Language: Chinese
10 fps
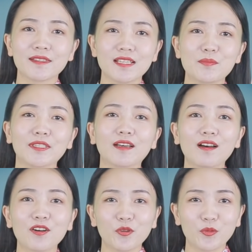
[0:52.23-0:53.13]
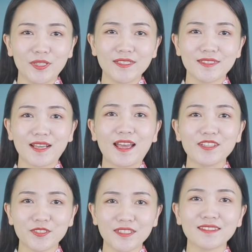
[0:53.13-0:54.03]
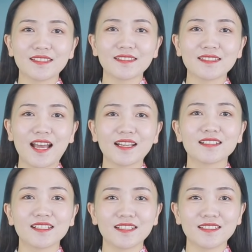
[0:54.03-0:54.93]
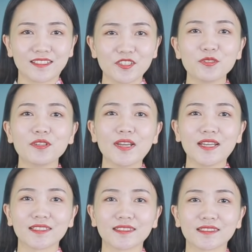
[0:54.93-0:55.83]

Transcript: 下面呢，我们一起来学习一下这几个穴位。